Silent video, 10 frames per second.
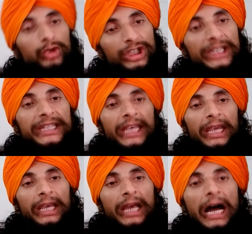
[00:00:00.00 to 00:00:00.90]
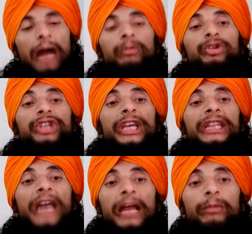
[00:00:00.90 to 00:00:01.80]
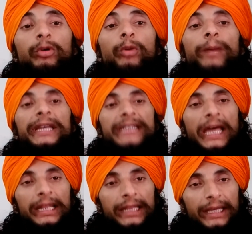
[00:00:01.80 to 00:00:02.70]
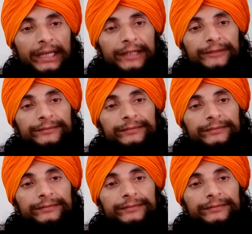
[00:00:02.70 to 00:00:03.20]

उसी से हम उसके धर्म को पहचानते हैं